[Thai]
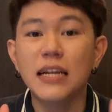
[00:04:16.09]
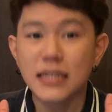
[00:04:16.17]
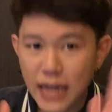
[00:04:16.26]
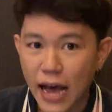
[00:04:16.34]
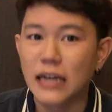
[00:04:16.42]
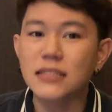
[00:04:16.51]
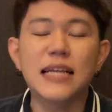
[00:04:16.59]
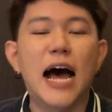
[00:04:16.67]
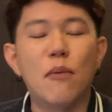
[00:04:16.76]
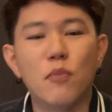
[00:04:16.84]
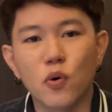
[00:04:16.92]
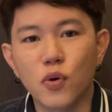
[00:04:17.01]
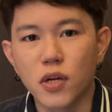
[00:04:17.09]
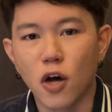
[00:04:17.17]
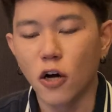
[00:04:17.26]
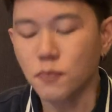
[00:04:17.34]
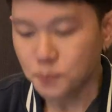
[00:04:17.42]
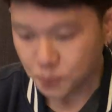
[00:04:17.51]
ทั้งสามรุ่
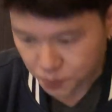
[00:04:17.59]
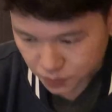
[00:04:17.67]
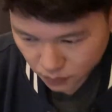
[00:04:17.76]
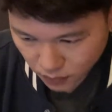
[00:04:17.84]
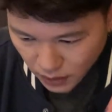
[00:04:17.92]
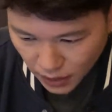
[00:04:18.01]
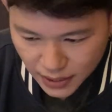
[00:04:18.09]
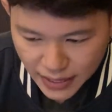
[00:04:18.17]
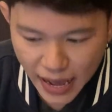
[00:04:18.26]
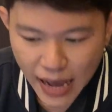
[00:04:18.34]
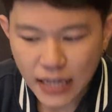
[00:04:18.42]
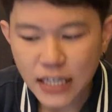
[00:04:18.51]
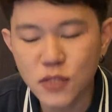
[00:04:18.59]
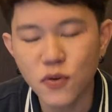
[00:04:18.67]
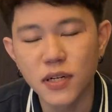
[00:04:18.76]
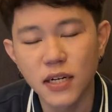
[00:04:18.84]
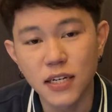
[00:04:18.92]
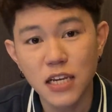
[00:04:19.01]
นเนาะและอีกส่ว
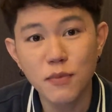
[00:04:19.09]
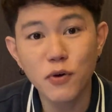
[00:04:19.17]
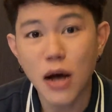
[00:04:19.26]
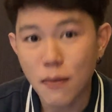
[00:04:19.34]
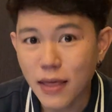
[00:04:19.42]
นหนึ่งที่มีควา